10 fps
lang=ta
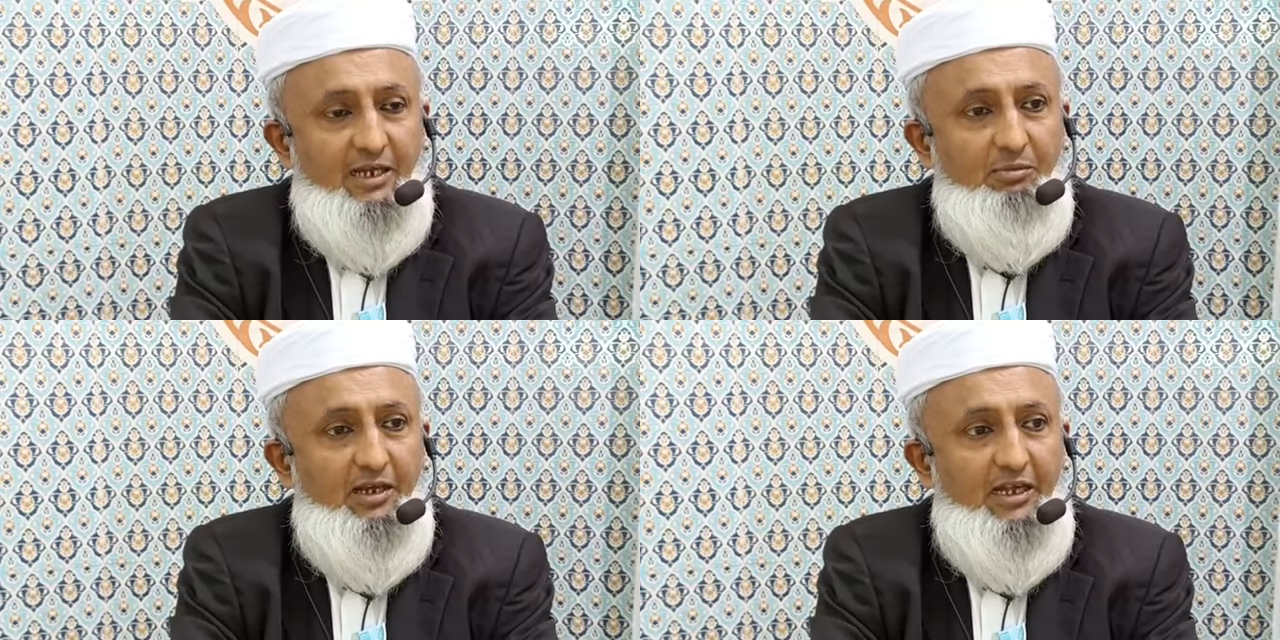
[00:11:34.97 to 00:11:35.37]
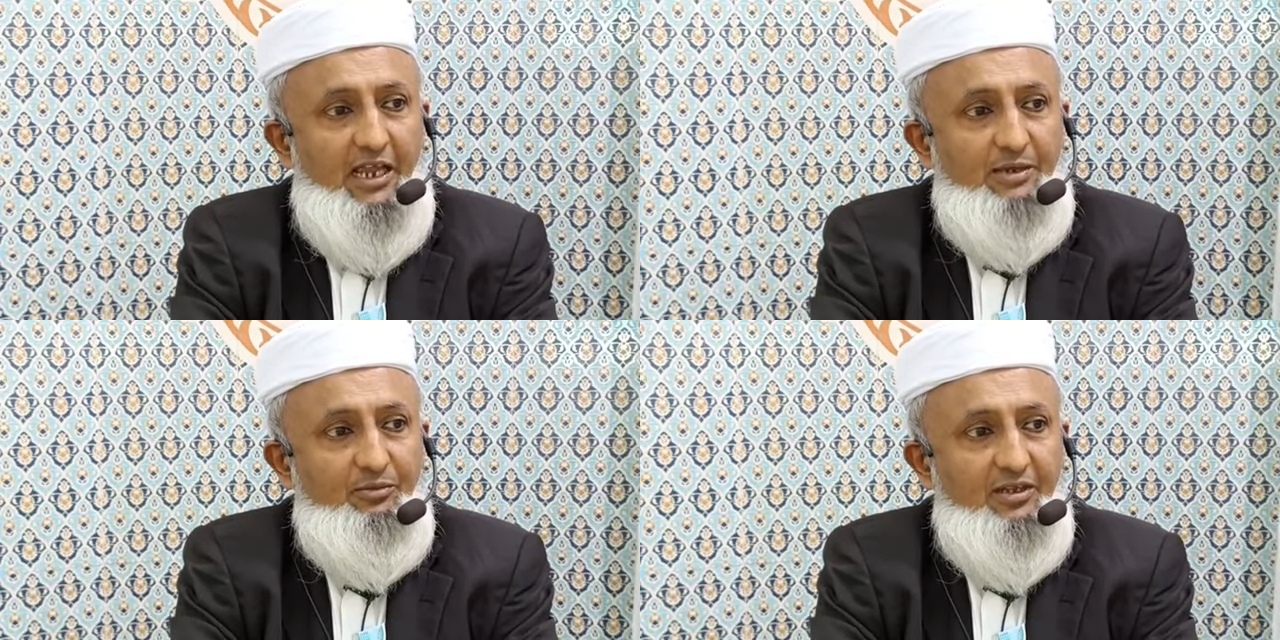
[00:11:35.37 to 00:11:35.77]
கண்மணி
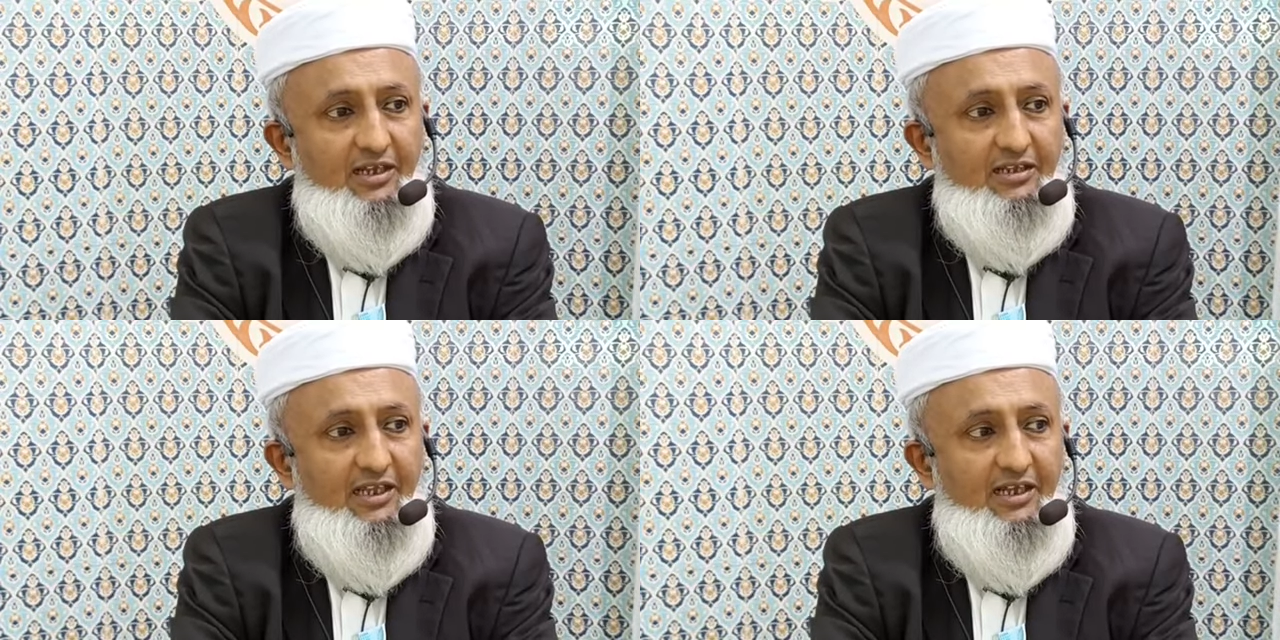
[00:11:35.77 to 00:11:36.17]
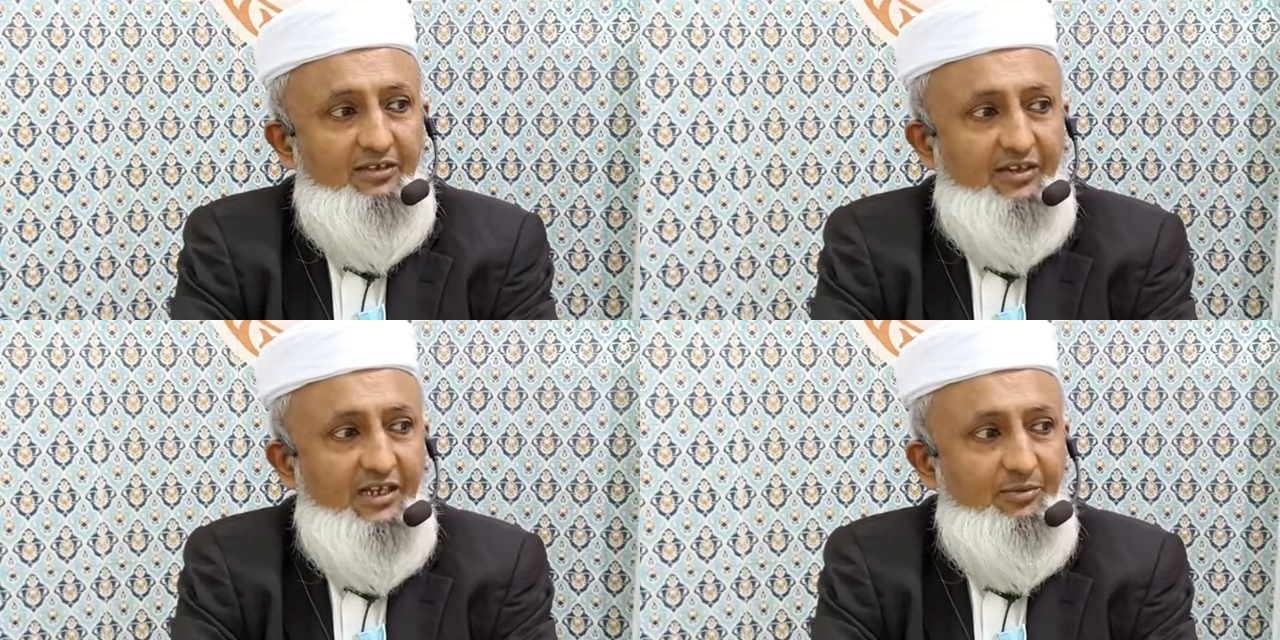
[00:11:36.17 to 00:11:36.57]
நாயகம்
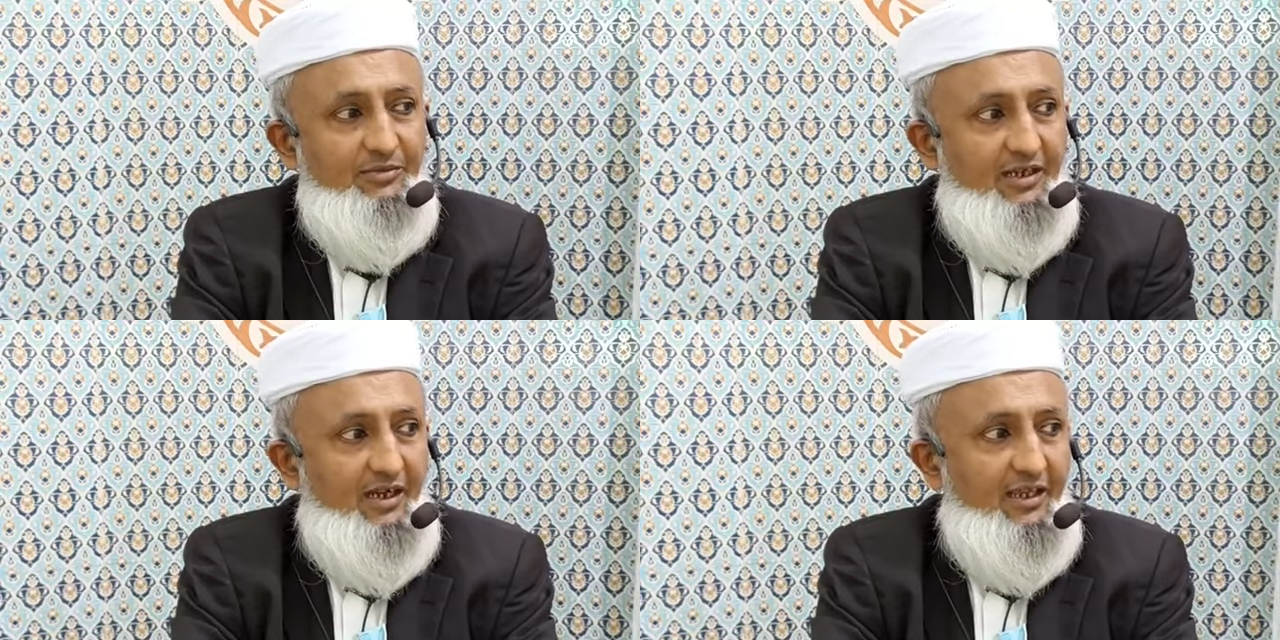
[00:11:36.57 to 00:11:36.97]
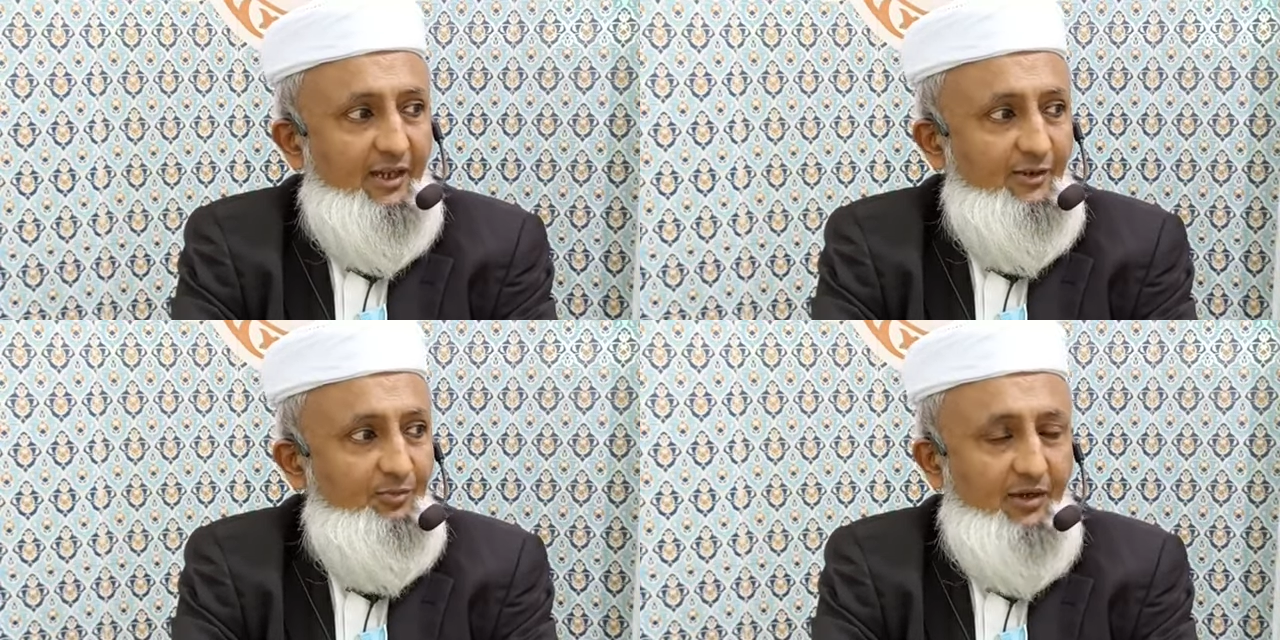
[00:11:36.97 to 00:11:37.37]
செல்லதாலை செல்லம் தங்களது
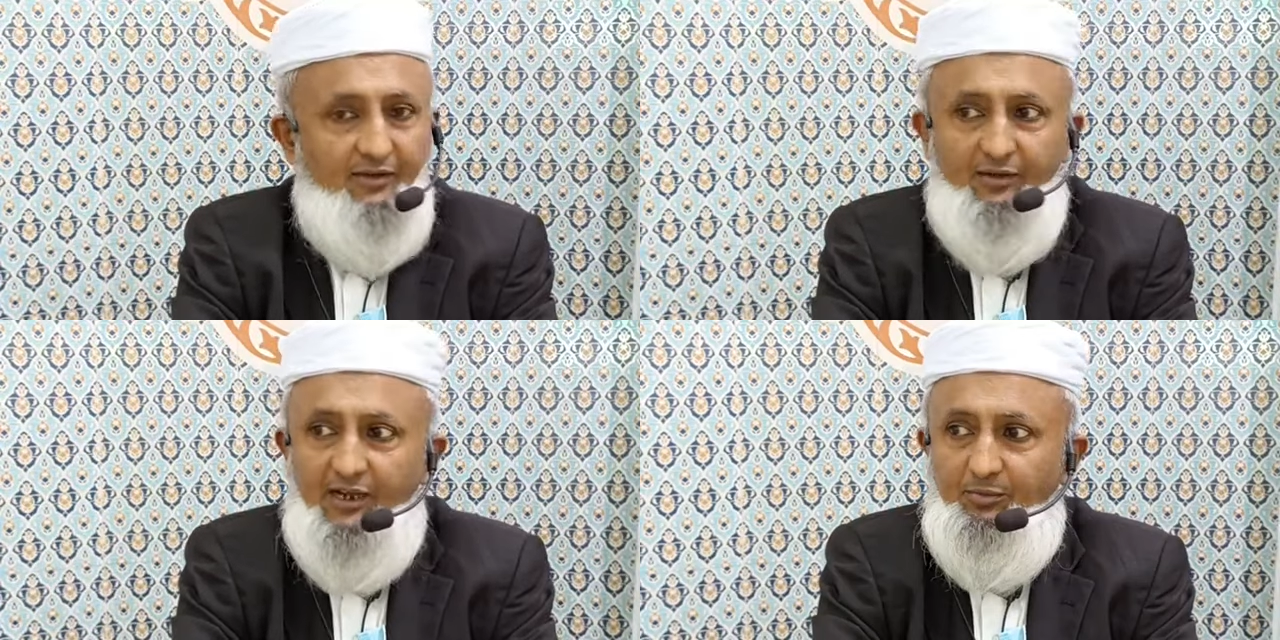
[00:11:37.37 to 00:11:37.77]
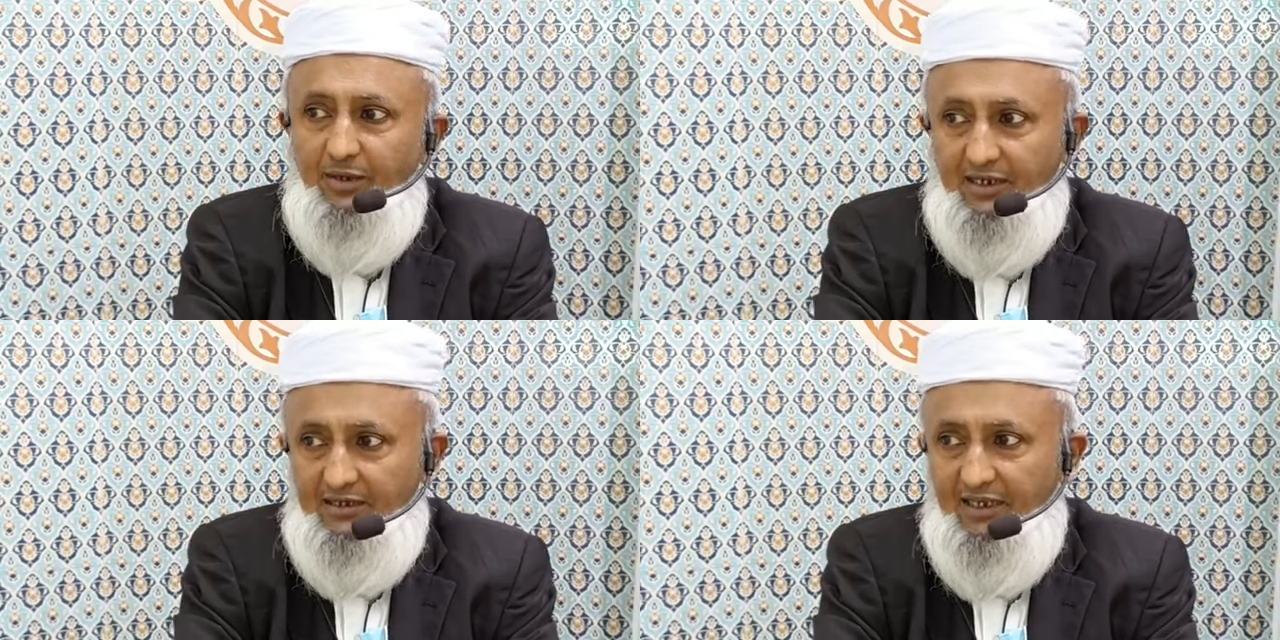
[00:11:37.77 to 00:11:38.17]
அருள் பார்வையால்
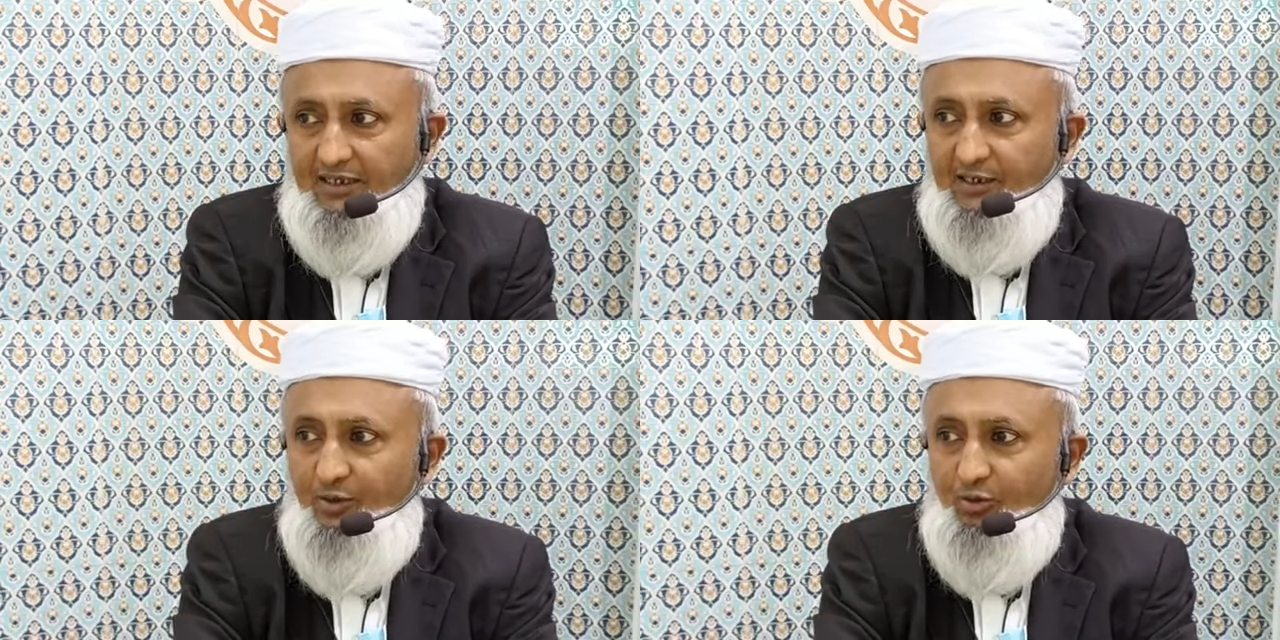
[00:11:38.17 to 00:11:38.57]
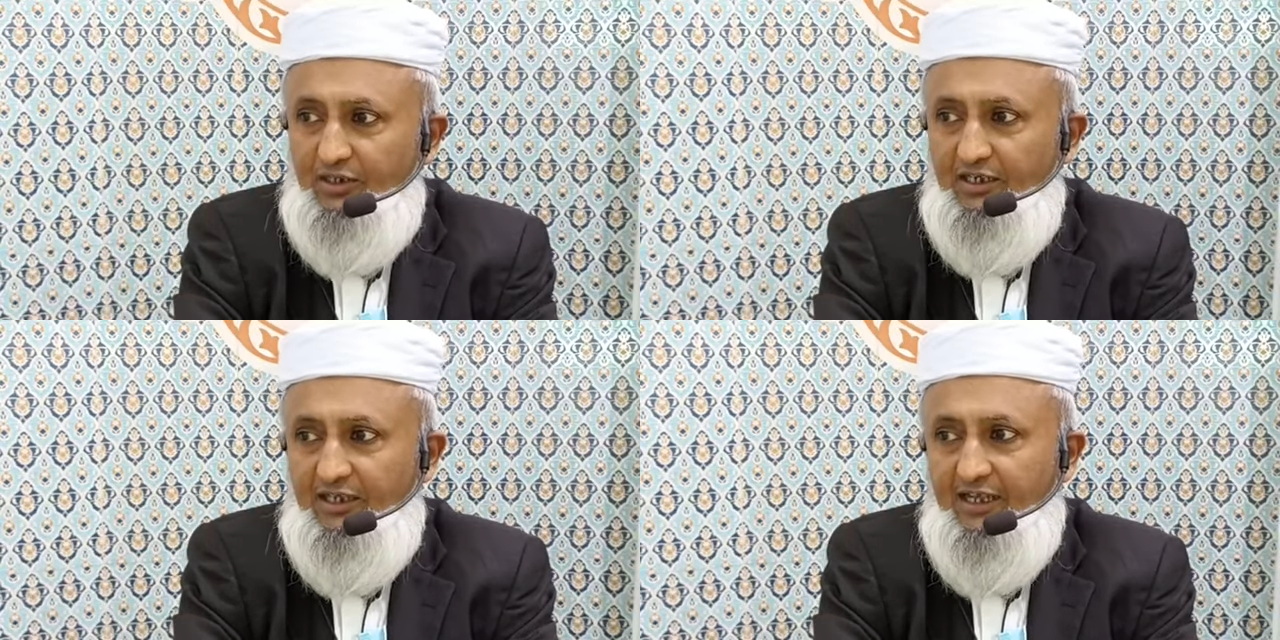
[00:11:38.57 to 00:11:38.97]
பார்த்தார்கள்
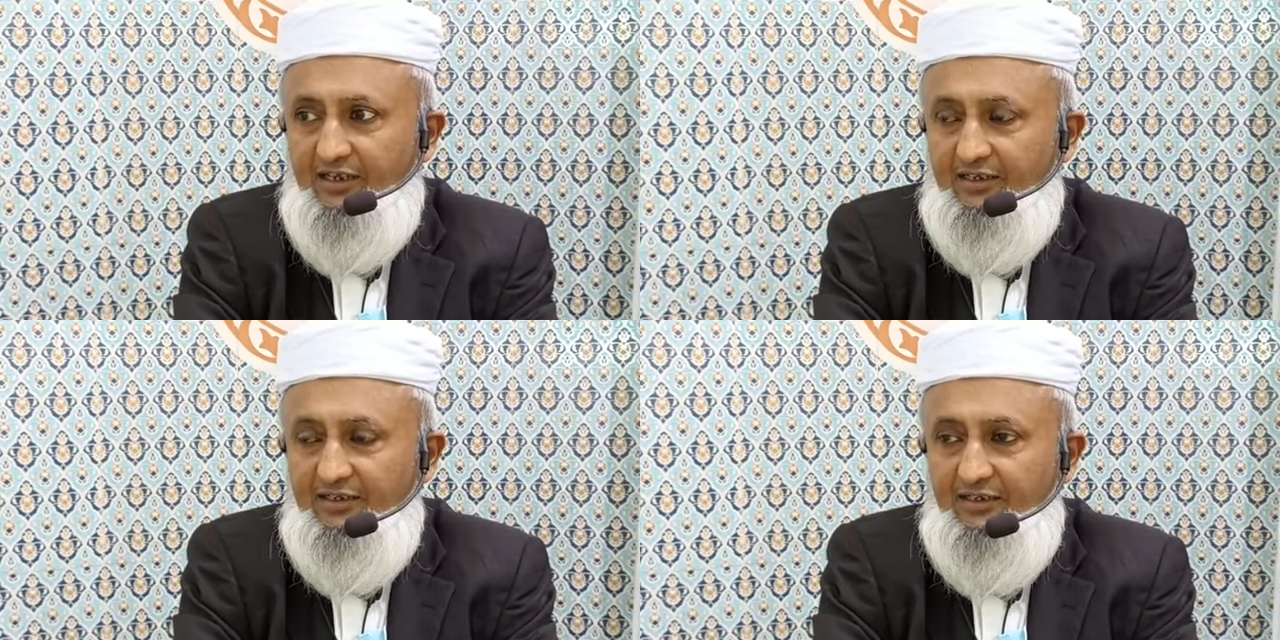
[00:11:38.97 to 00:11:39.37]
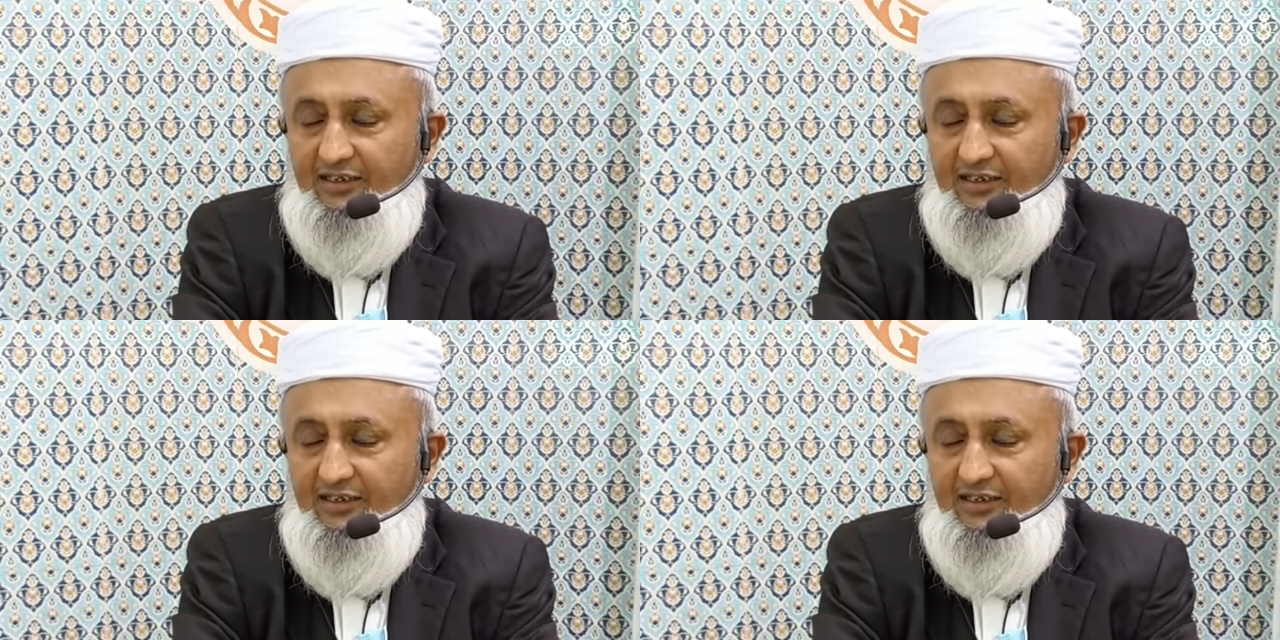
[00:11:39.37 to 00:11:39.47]
உணர்ந்தார்கள்